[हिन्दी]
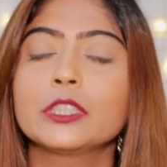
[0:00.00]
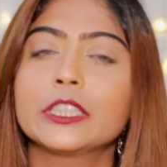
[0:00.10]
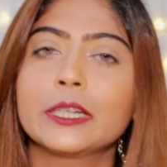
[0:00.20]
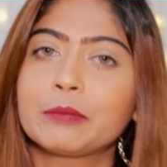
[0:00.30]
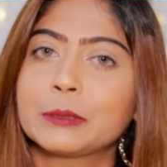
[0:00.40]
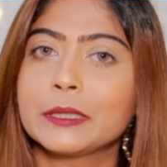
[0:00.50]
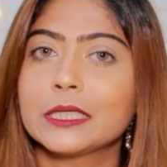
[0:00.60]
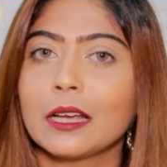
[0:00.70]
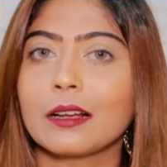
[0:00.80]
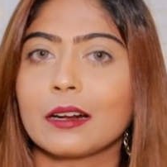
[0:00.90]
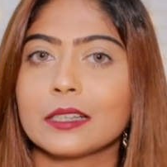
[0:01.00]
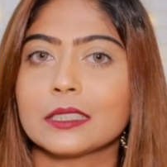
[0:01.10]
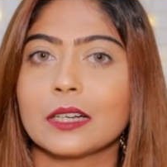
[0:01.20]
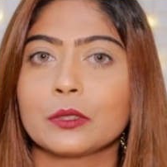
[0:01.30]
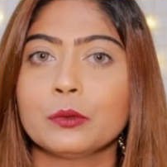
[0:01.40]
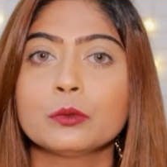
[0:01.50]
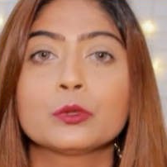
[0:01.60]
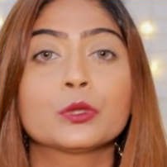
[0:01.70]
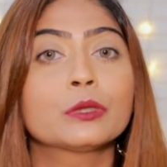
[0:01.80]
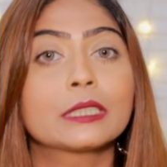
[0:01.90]
कुछ टिप्स भी शेयर करना चाहती हूँ
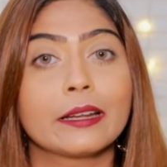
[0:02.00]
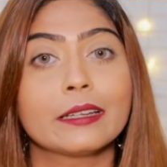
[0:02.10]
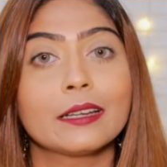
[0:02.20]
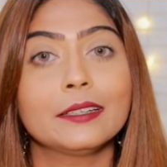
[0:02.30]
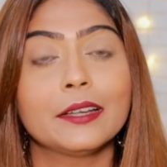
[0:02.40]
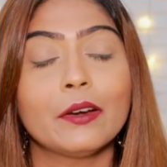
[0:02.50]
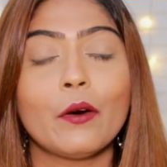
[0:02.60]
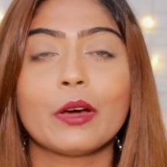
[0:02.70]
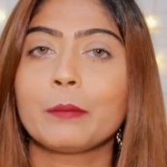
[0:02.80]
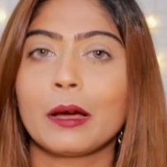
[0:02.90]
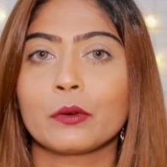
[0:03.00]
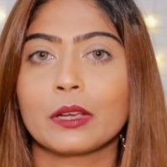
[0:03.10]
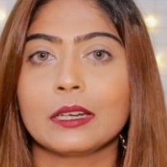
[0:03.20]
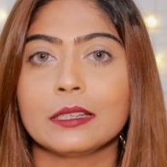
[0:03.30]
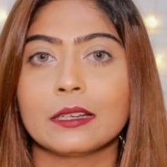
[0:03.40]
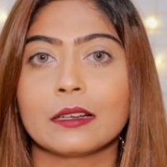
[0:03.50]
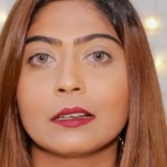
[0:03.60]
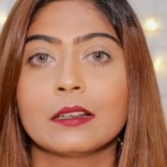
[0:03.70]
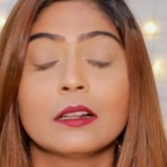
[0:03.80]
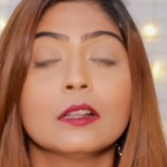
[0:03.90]
जो स्किन के लिए और बालों के लिए है
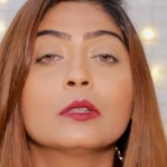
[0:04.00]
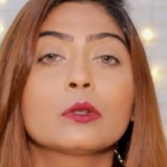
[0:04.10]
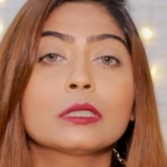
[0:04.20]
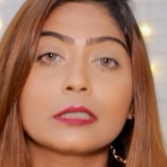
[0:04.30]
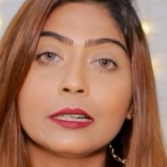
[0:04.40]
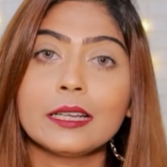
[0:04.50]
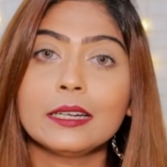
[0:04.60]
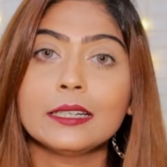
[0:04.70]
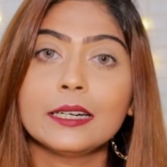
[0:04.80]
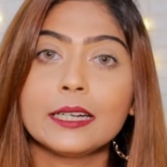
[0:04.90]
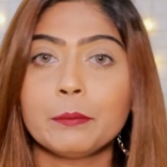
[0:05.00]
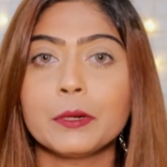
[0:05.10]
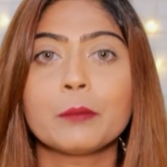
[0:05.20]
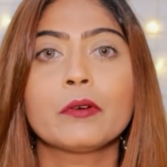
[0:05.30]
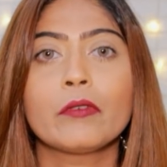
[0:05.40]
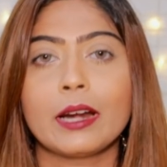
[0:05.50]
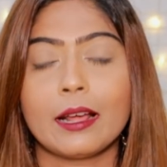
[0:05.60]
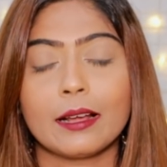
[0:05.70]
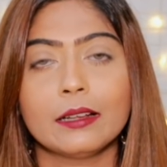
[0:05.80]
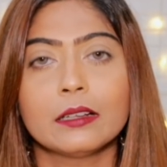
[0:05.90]
तो स्किन के लिए टिप नंबर वन
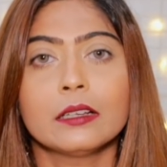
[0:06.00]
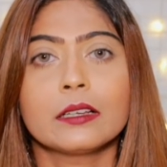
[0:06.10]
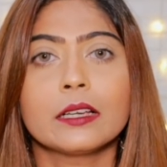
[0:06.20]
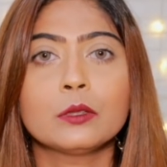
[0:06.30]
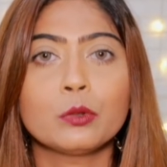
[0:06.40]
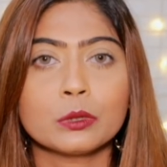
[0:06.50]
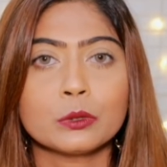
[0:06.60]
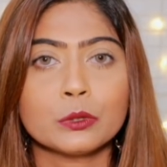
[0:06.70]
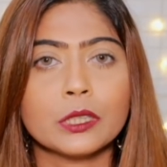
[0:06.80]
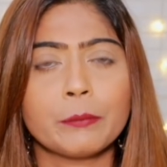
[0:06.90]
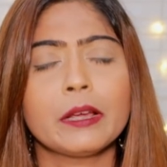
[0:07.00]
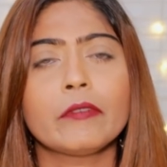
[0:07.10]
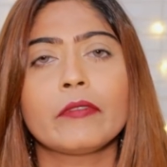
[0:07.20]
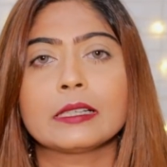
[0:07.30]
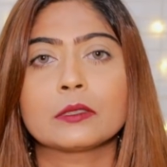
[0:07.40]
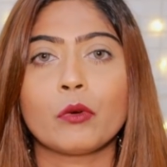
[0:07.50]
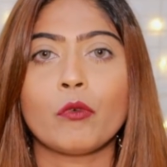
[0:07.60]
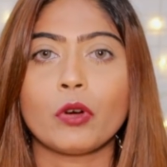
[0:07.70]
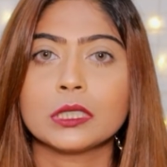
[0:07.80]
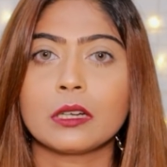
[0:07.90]
है कि दोस्तों जब भी आप फेस को
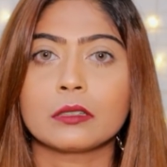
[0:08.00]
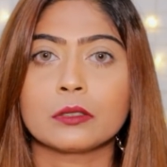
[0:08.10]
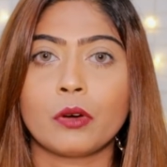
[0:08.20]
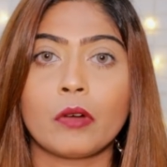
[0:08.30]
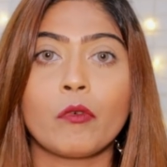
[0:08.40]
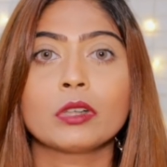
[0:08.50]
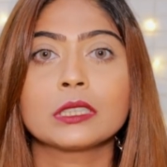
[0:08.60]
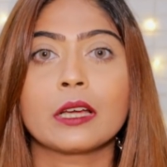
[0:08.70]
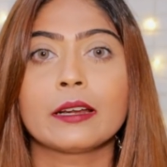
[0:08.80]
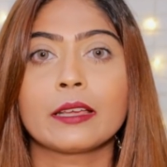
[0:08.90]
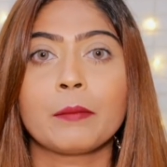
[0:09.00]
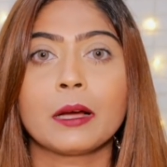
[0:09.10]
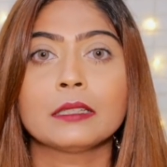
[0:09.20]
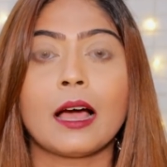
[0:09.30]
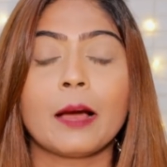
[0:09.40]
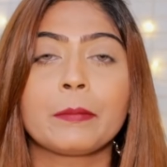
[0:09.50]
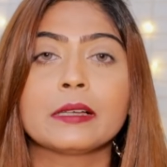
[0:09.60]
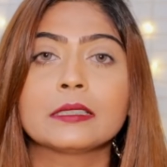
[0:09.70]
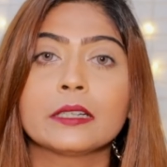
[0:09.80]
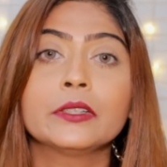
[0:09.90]
वॉश करते हो और वॉश करने के बाद आप
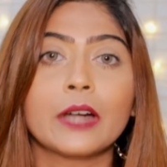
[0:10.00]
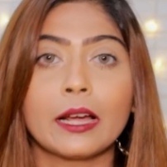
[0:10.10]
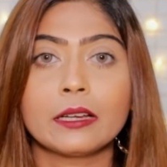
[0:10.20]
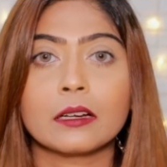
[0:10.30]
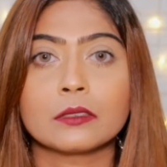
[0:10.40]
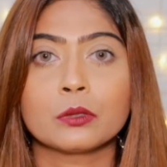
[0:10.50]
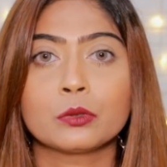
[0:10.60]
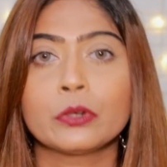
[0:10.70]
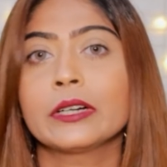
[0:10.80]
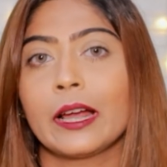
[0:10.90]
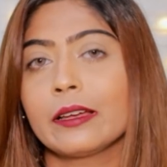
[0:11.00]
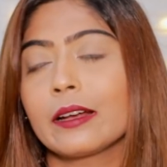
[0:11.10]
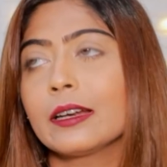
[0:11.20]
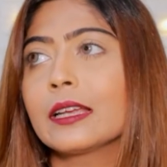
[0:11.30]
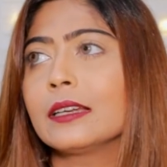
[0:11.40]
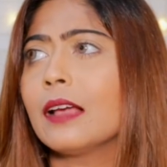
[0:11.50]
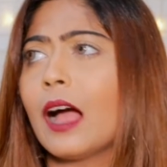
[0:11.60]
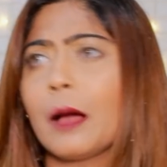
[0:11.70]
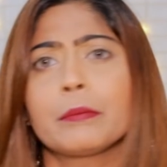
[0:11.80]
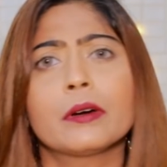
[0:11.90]
इसे ड्राई करते हो तो ड्राई करने के लिए
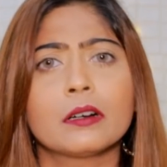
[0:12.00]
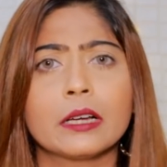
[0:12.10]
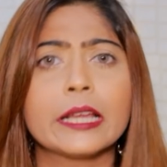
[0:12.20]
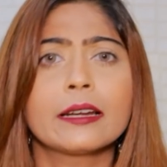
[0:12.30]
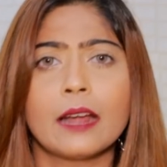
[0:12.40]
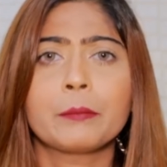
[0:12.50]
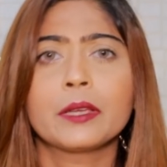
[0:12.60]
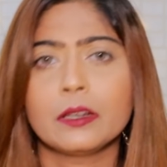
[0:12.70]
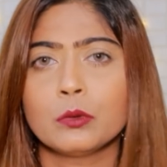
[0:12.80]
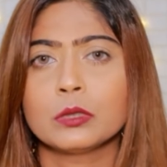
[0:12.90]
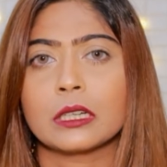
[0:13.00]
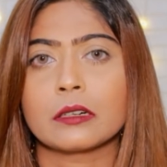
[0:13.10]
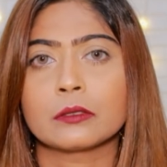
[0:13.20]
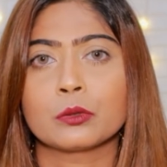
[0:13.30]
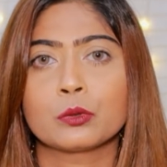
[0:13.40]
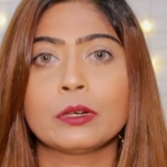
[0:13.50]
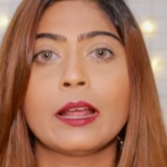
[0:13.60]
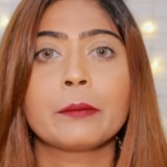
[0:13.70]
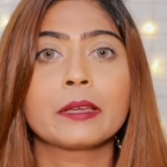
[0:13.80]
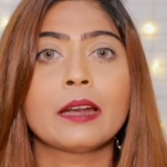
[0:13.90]
आप एक नैपकिन यूज़ करते हो तो
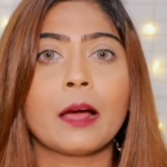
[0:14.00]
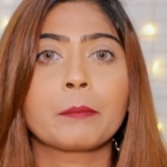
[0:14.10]
नैपकिन